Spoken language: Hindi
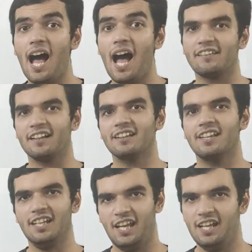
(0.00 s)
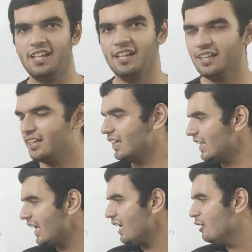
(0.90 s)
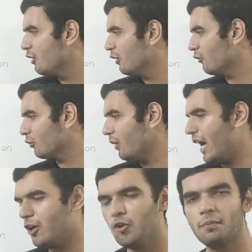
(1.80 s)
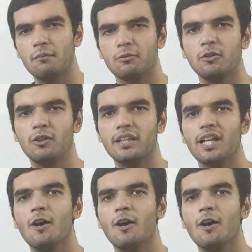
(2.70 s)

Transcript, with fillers: आ सकती है ठीक है सो आई होप आपको कोई